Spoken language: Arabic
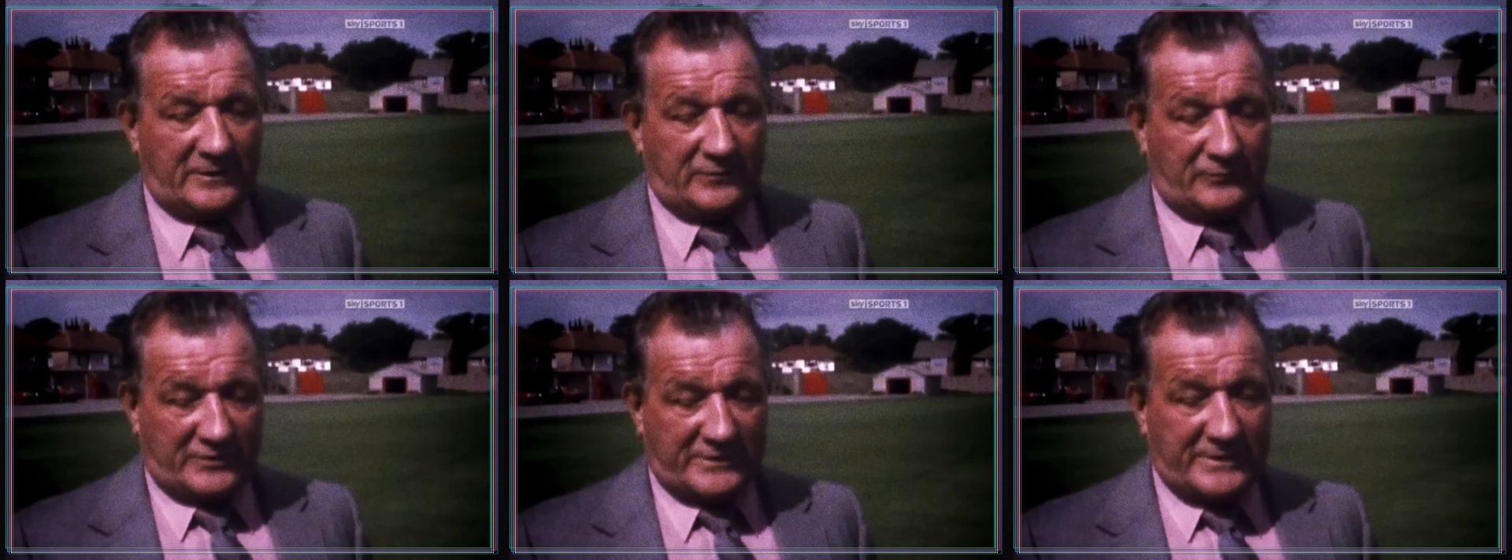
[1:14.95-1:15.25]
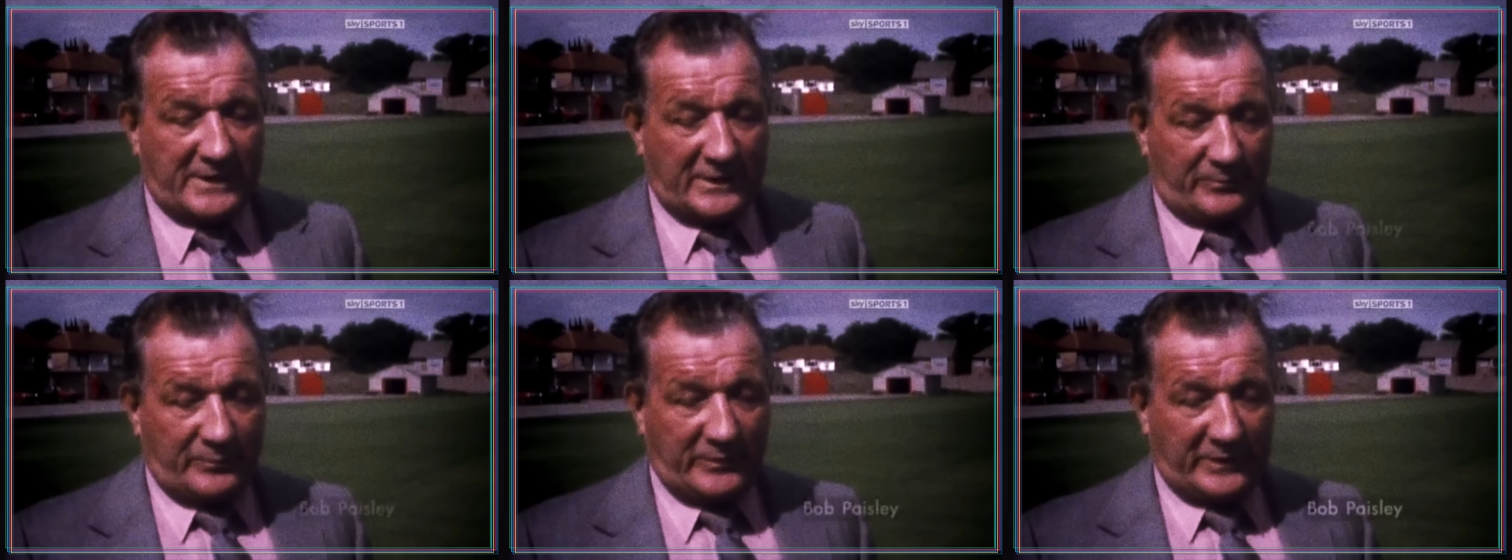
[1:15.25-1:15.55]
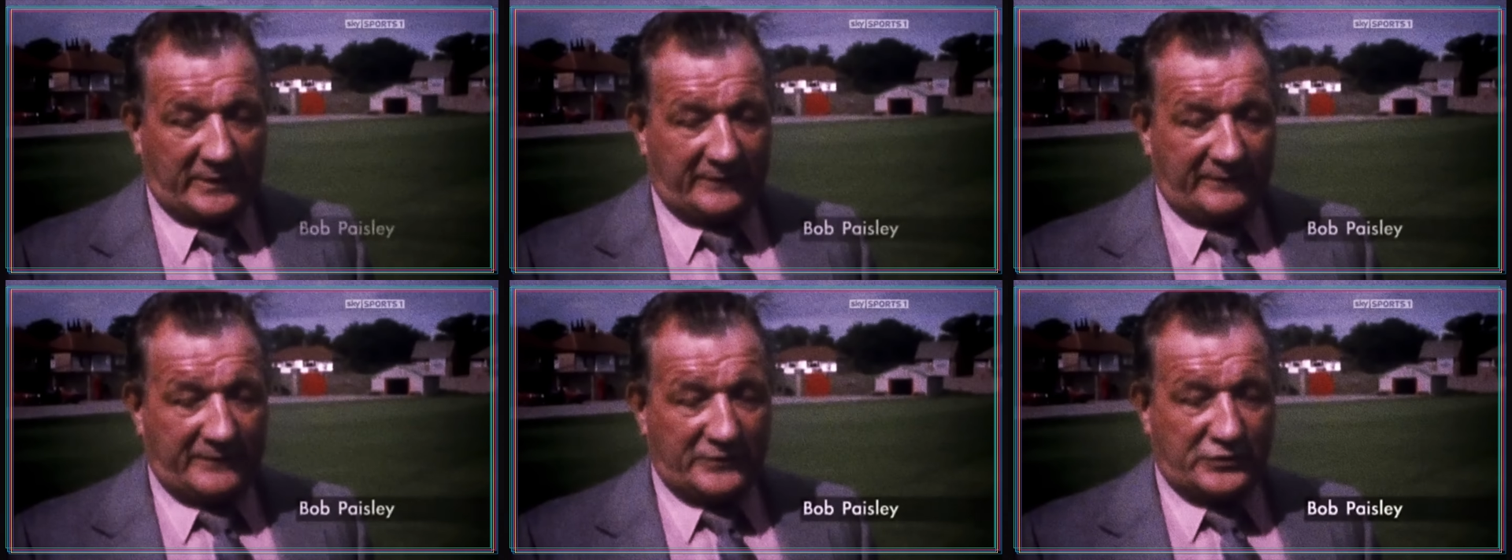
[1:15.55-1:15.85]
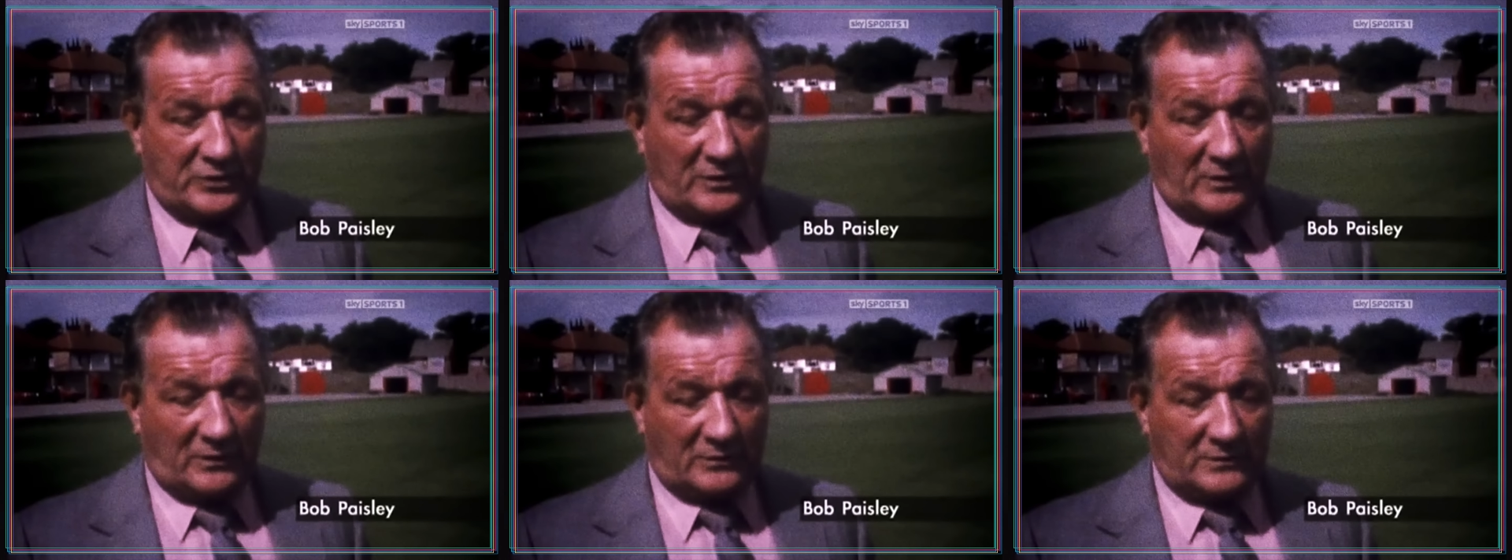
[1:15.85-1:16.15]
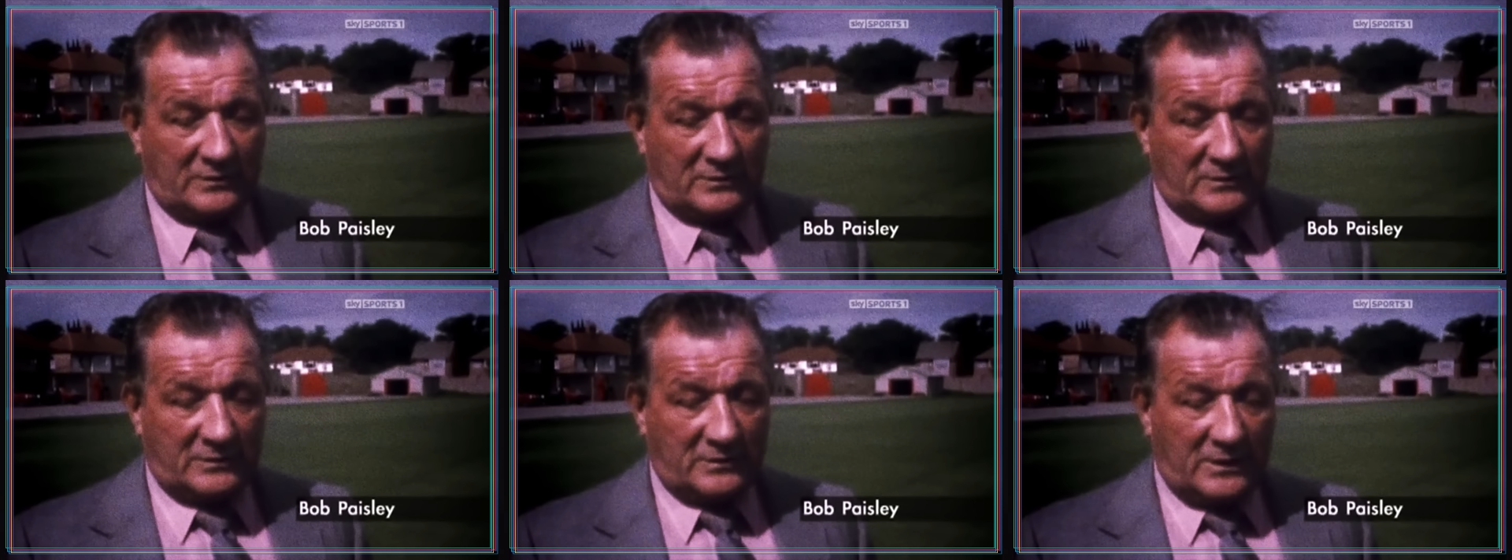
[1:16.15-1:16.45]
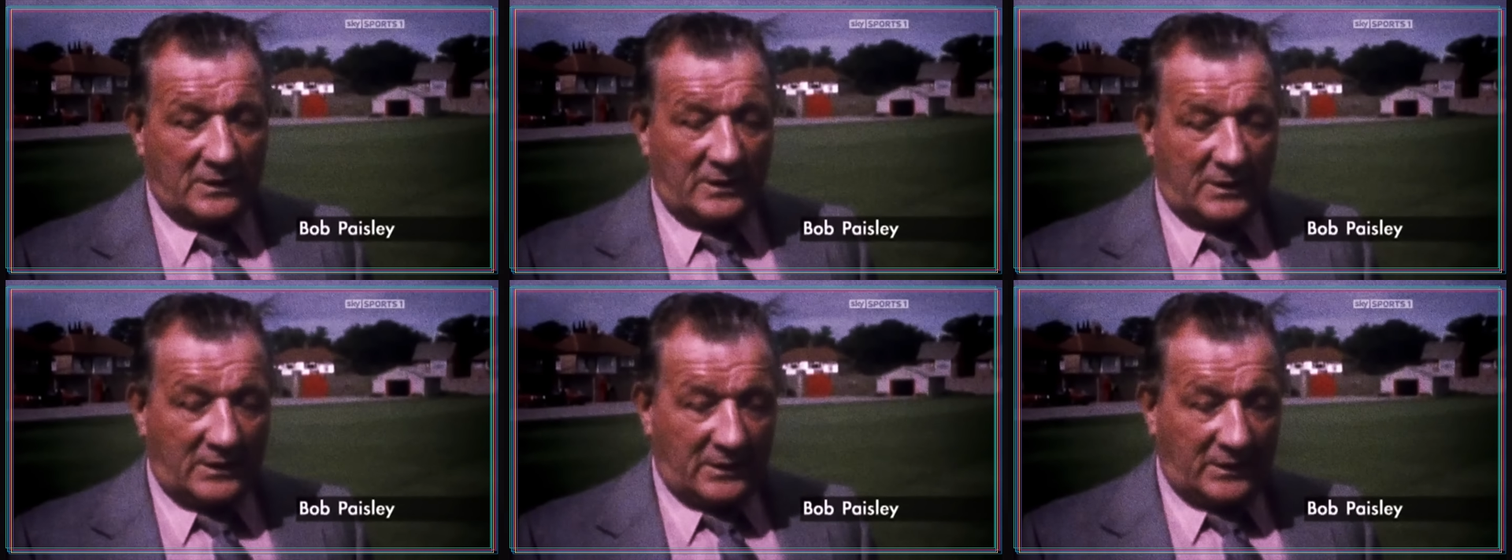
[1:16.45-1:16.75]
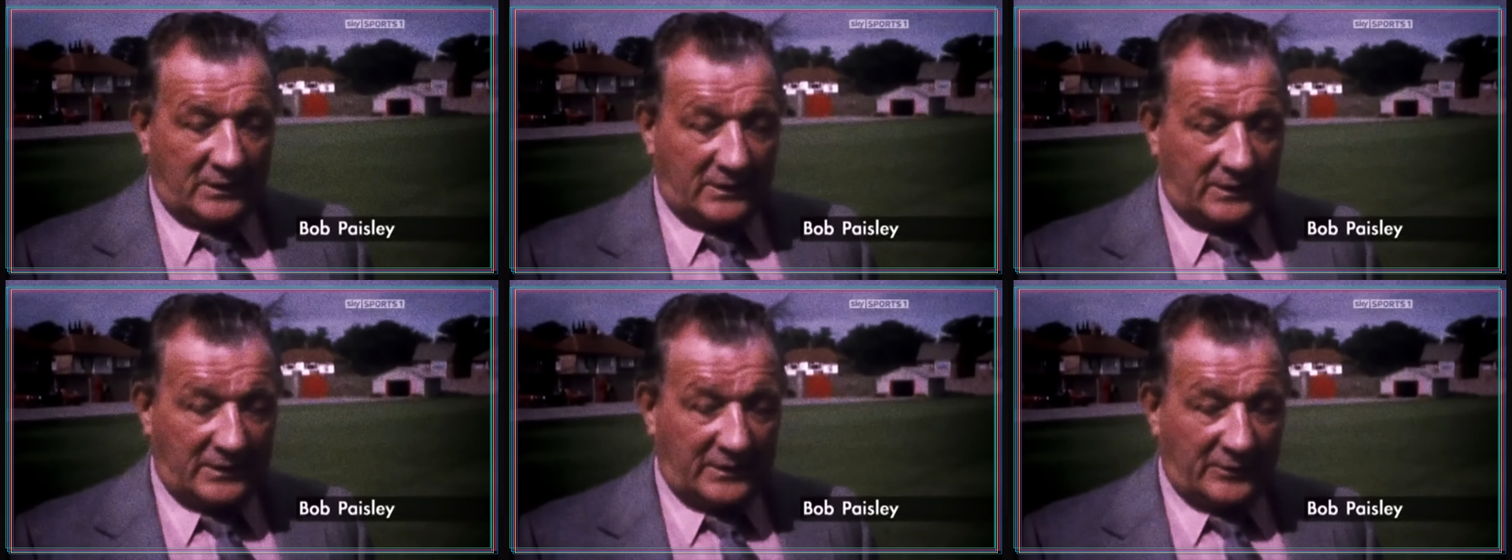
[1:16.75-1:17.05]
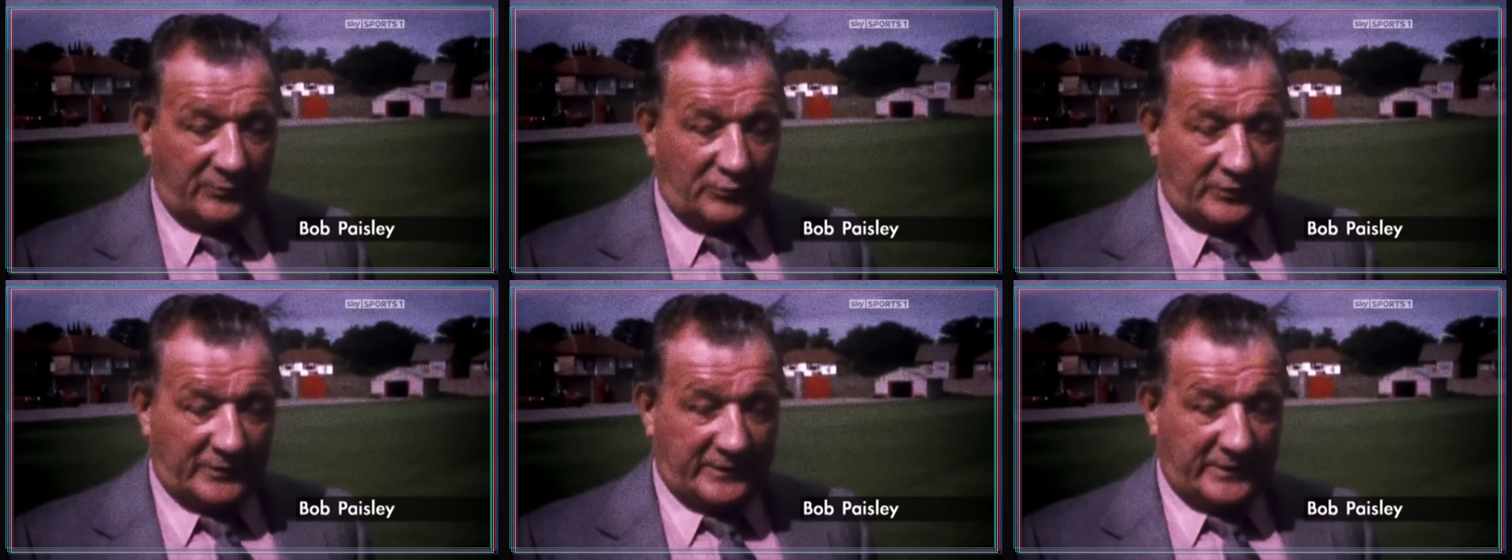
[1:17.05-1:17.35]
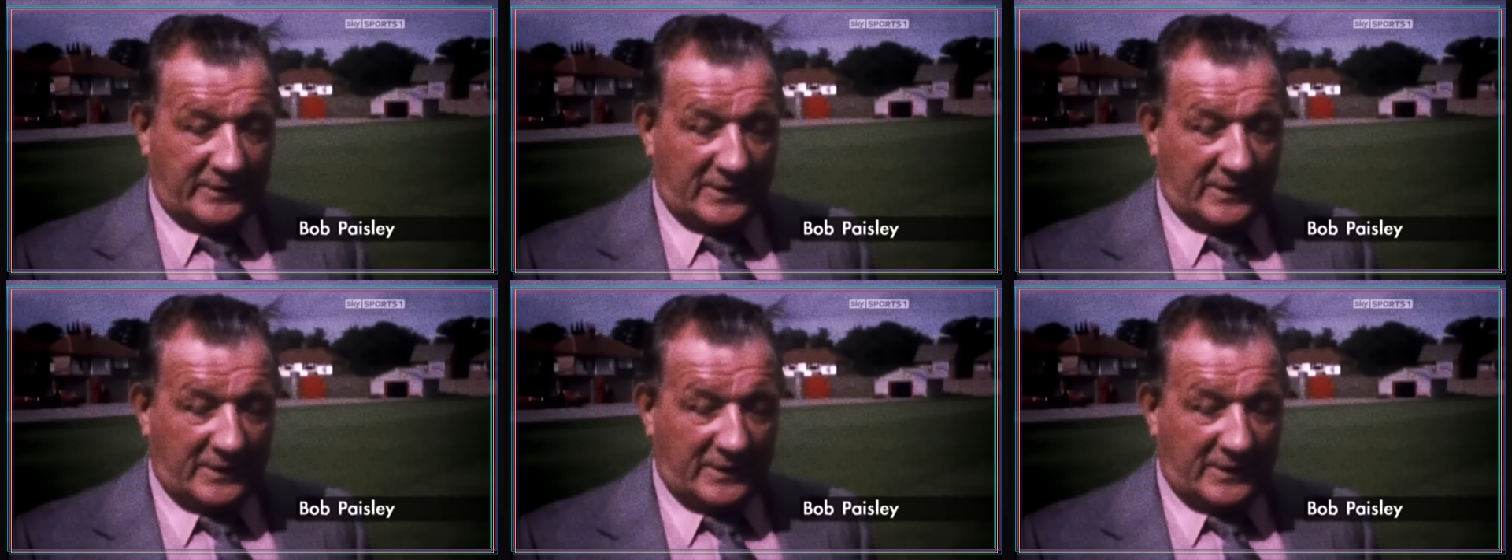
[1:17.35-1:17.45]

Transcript: بوب بيزلي اللي جاء قال أسمع حنسوي خطة